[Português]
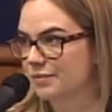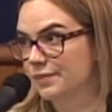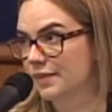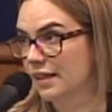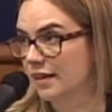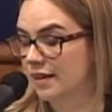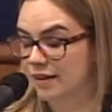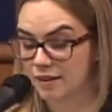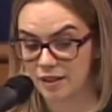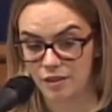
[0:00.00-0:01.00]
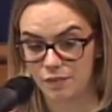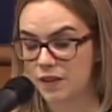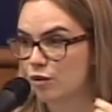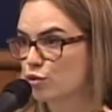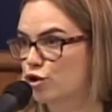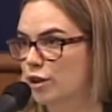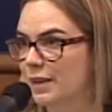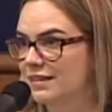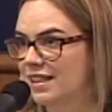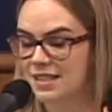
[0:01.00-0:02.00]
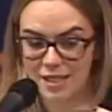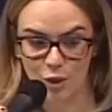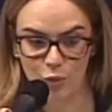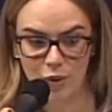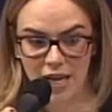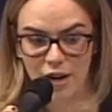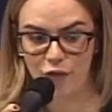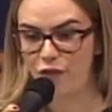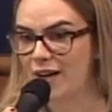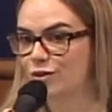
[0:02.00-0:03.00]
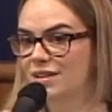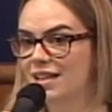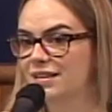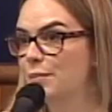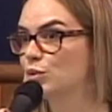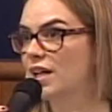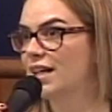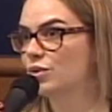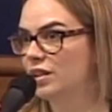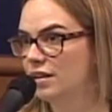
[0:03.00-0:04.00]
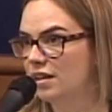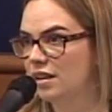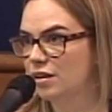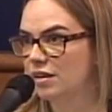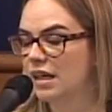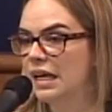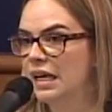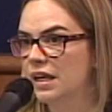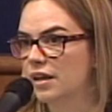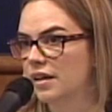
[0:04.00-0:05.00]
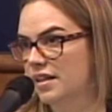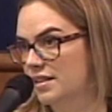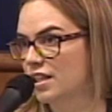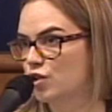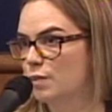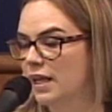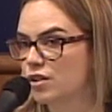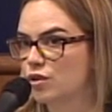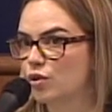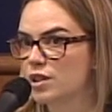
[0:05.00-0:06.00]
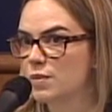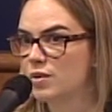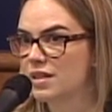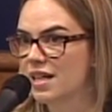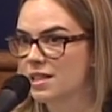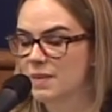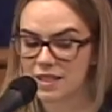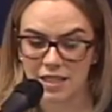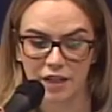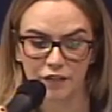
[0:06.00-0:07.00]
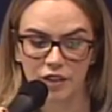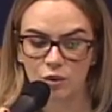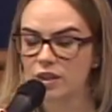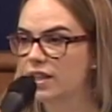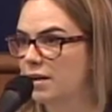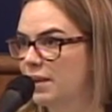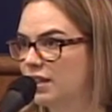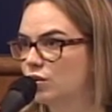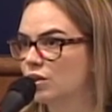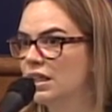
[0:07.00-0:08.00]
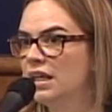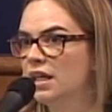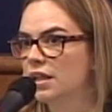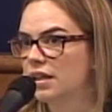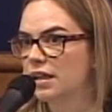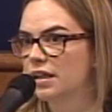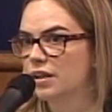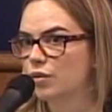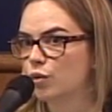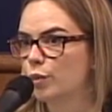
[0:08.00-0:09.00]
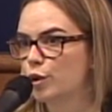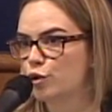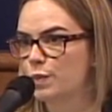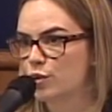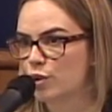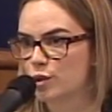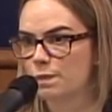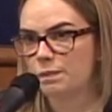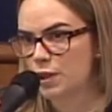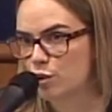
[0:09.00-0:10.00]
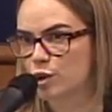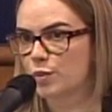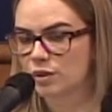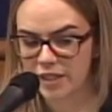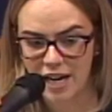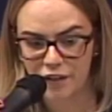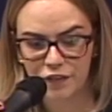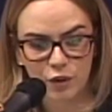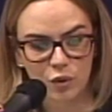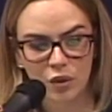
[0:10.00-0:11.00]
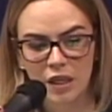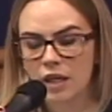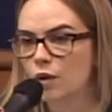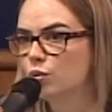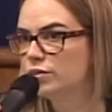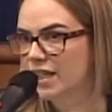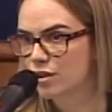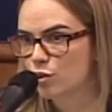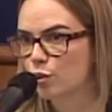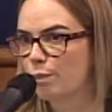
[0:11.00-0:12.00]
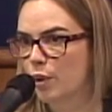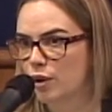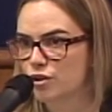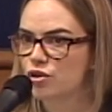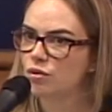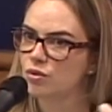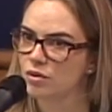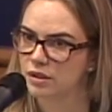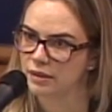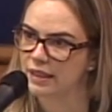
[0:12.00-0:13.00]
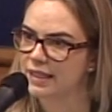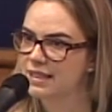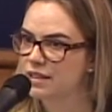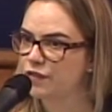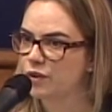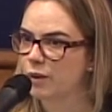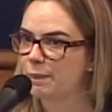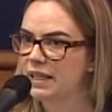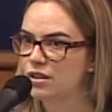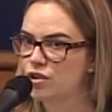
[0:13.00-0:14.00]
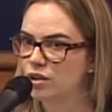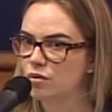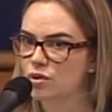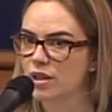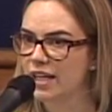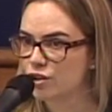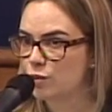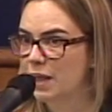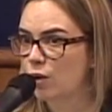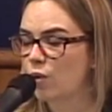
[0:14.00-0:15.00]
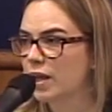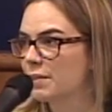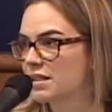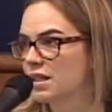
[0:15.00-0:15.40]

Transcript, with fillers: eh, que, que nos chama a atenção, é o fato dela ter mudado em, em eh, recentemente, em 2006, mas ter havido um incremento uh, no número de prisões, prisões por tráfico. Um terço do porte do, daqueles que foram apreendidos era de maconha, mas em